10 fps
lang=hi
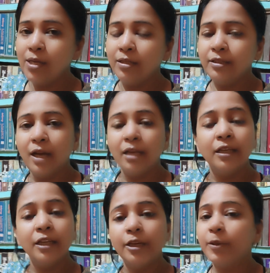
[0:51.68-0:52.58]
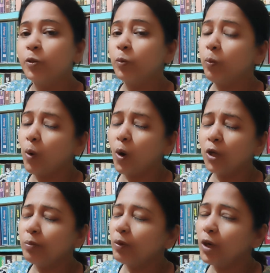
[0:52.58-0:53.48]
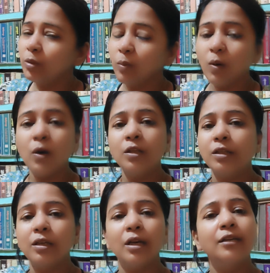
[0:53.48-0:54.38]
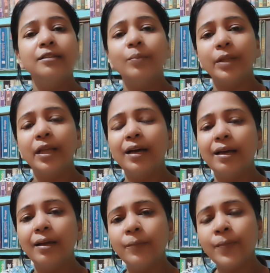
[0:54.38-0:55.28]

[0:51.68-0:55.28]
जी हाँ दिखने में तो बहुत बहुत बहुत हैंडसम बंदा है